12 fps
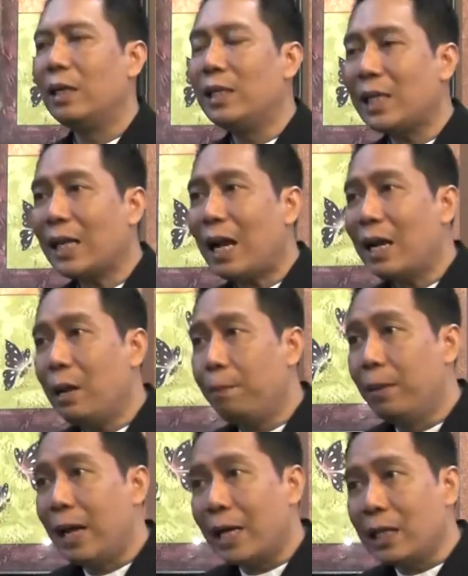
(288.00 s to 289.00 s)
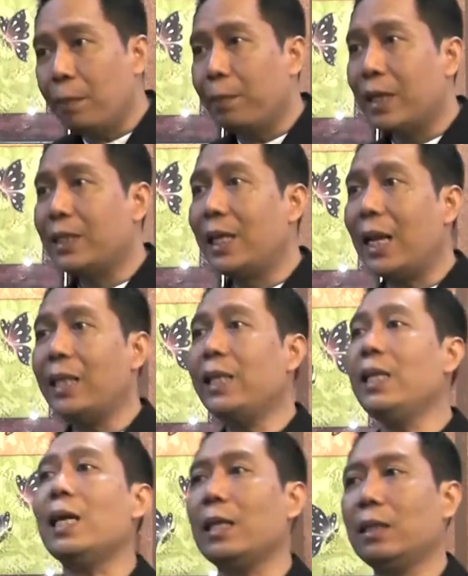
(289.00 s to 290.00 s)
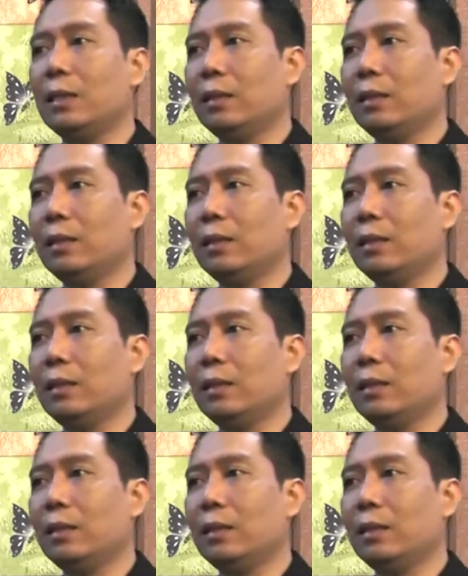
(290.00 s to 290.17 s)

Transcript: di saat Anda belajar berjalan inilah